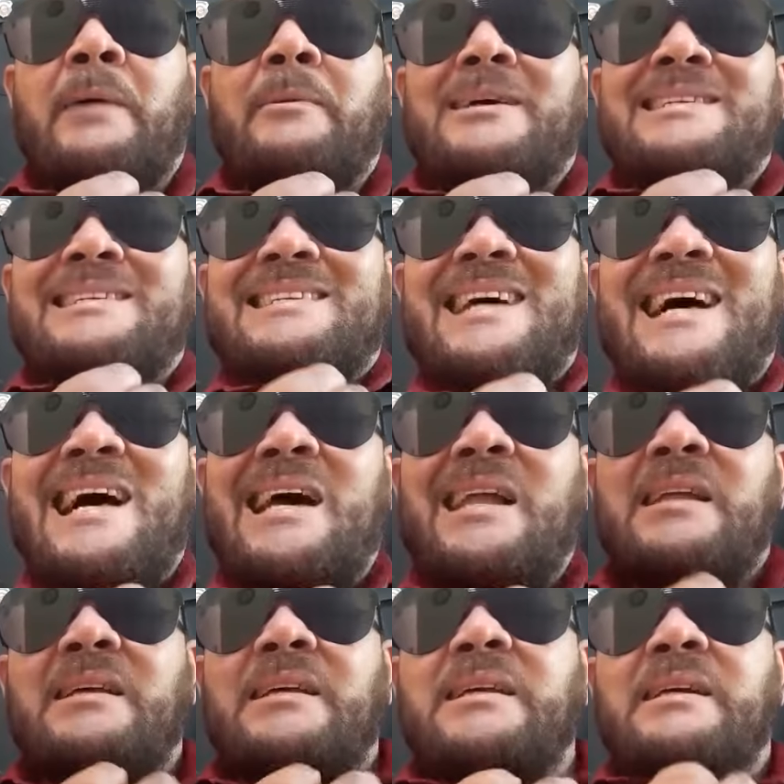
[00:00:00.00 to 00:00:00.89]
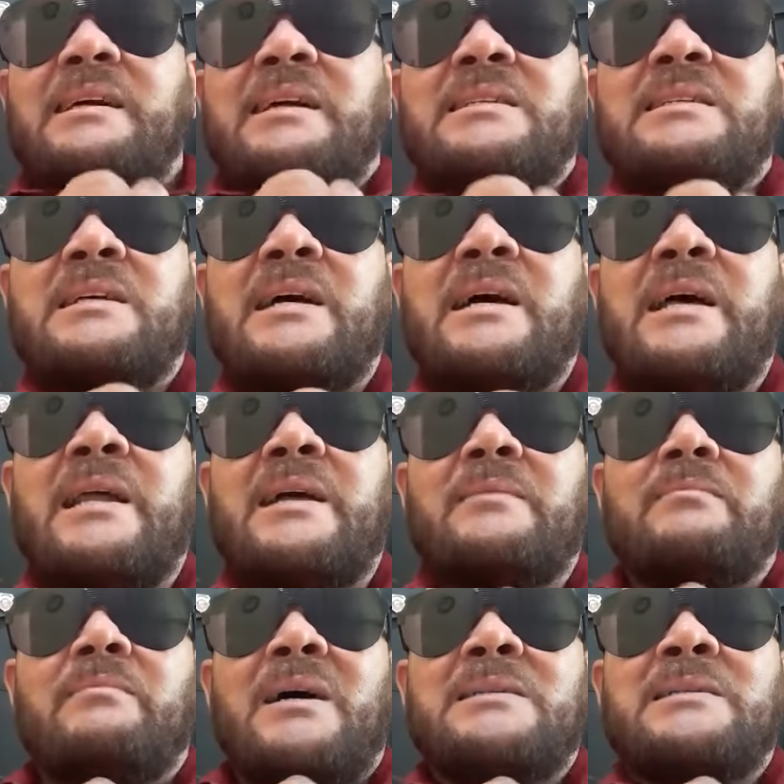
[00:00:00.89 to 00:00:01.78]
avanzar y crecer
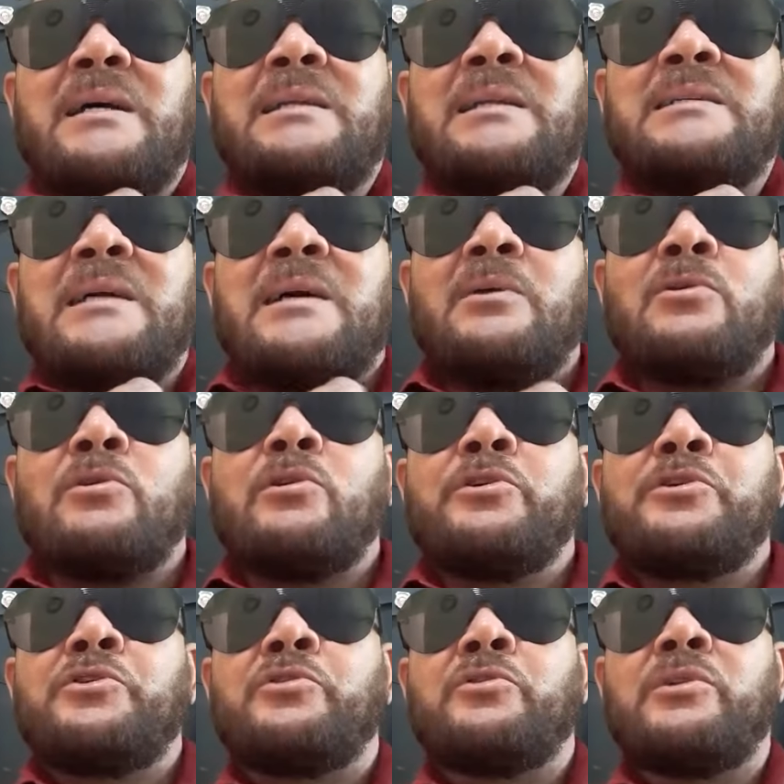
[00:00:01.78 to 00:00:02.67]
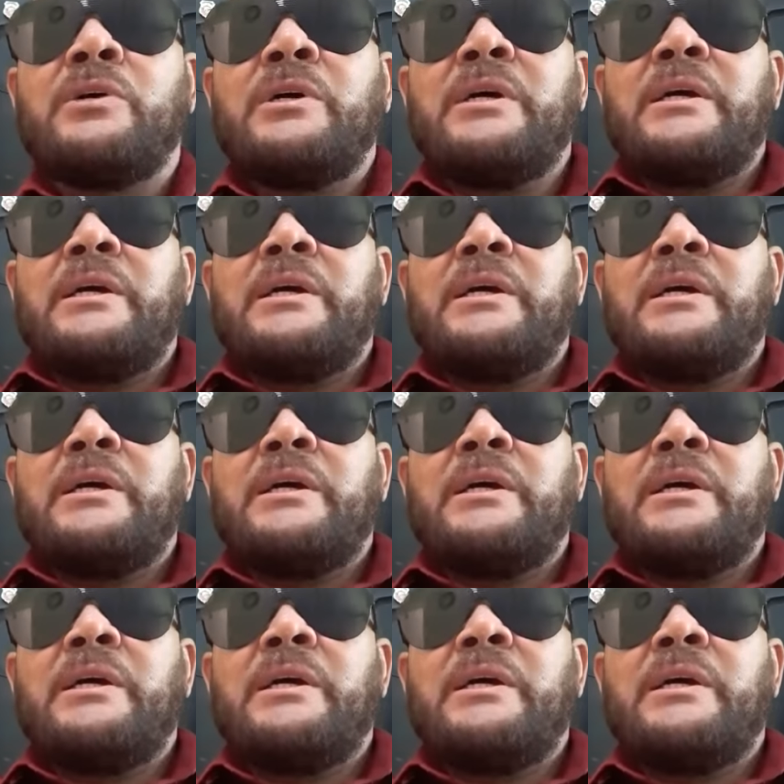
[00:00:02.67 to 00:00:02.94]
en base al desarrollo